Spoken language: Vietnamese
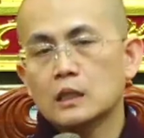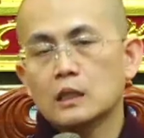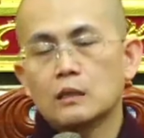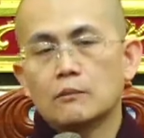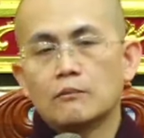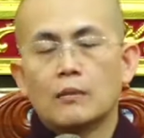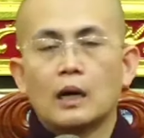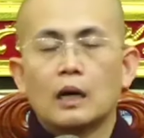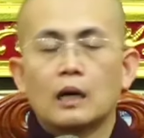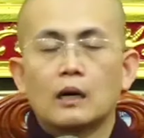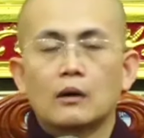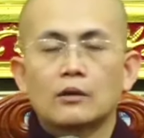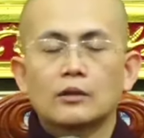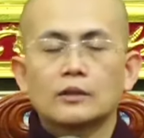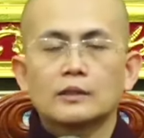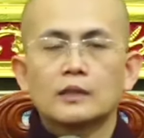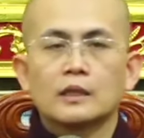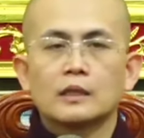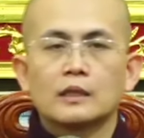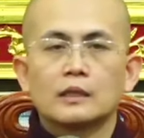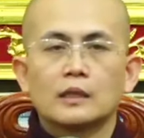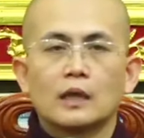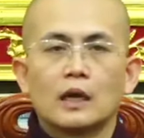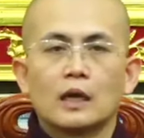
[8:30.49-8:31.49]
mà có
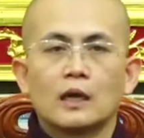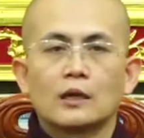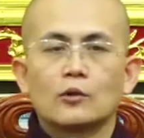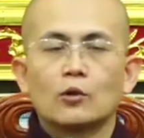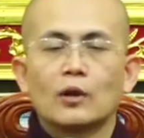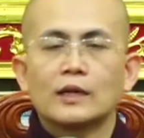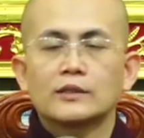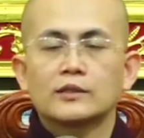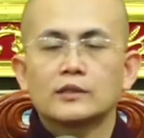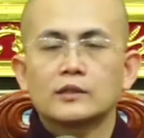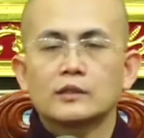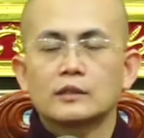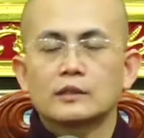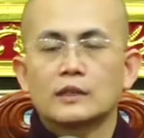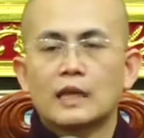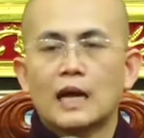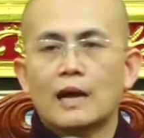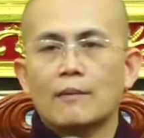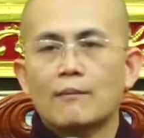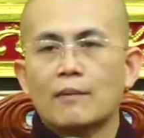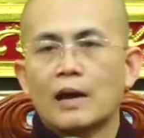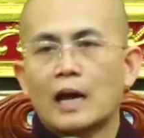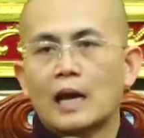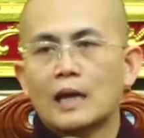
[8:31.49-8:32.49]
thể ờ, đoạn trừ
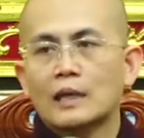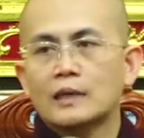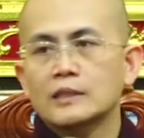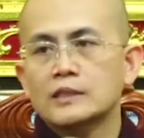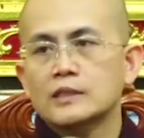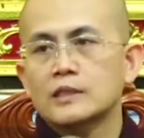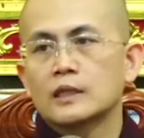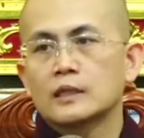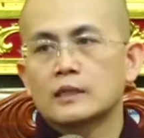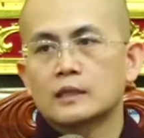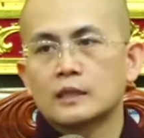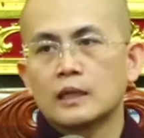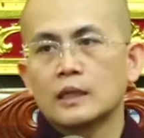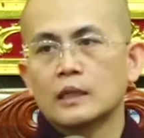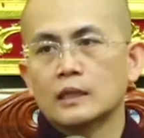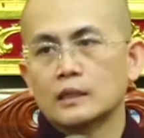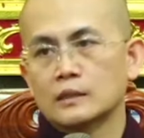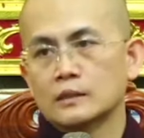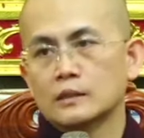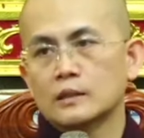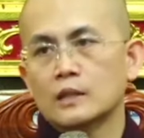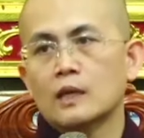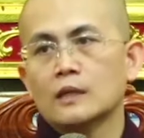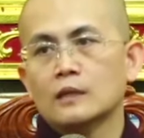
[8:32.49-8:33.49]
tha mái triệt để
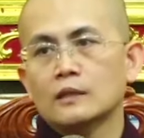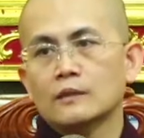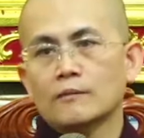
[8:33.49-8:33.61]
nhất